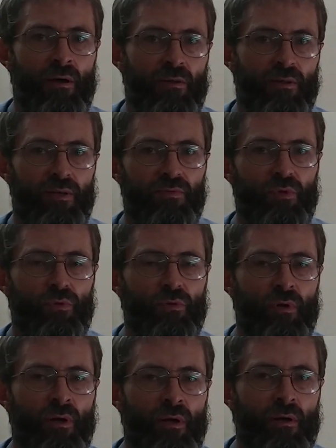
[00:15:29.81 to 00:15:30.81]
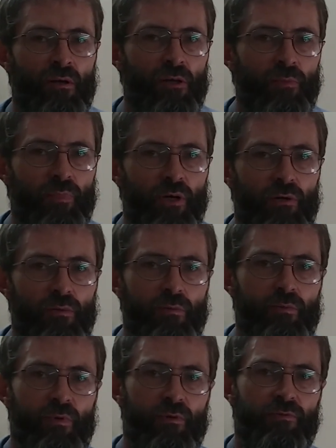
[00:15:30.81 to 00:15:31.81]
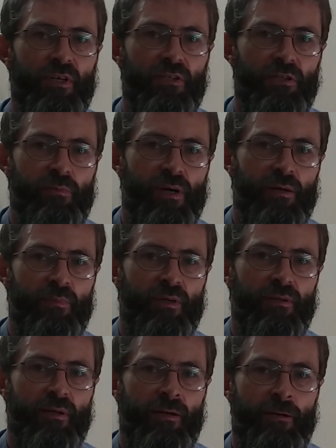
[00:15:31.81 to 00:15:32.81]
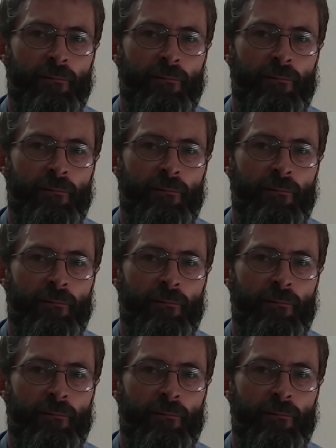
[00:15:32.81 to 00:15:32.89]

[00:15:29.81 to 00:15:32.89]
na wzór imperium wieży Babel.